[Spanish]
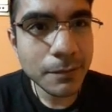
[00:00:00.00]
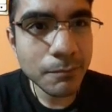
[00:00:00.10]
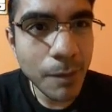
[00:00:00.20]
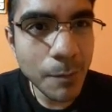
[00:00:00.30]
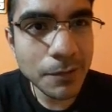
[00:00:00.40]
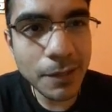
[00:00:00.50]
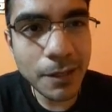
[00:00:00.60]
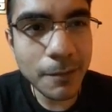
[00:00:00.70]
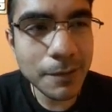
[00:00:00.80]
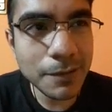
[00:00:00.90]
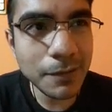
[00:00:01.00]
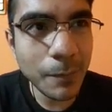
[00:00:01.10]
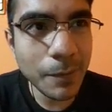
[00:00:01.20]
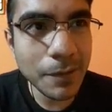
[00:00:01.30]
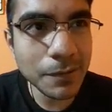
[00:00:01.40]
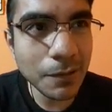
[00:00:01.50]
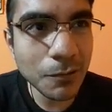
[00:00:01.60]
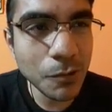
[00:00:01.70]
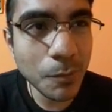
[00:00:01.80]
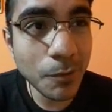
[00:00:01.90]
Vamos a ver si aparece
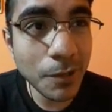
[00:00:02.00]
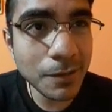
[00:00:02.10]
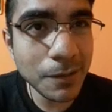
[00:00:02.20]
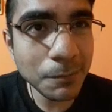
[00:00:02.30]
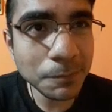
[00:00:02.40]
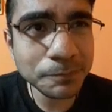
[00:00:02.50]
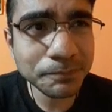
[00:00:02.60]
algún oponente.